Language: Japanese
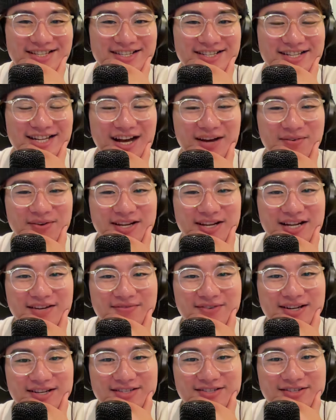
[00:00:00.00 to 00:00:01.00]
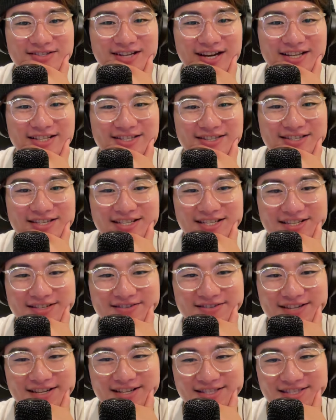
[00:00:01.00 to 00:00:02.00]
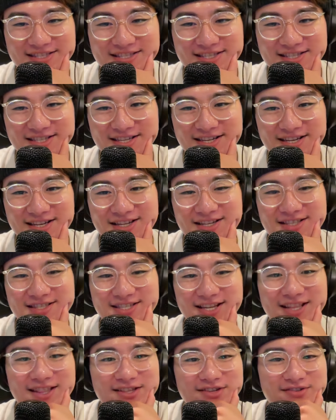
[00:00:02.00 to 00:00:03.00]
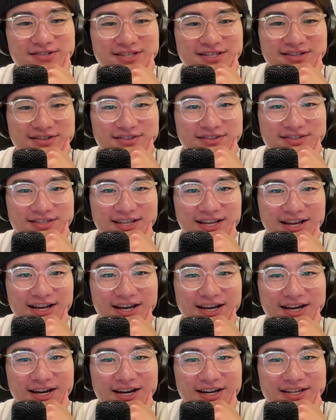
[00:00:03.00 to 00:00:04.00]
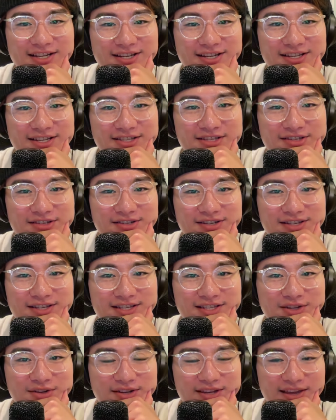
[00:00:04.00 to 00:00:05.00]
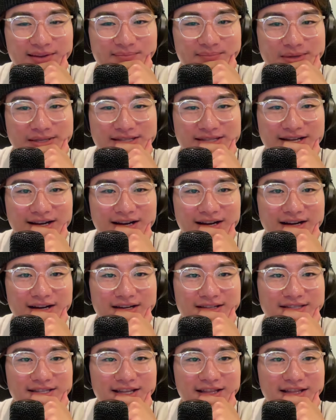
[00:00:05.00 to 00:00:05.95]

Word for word: カメラマン食らいつきに行く感じ。ちゃんと後ろのさ、周囲素見もさ、ちゃ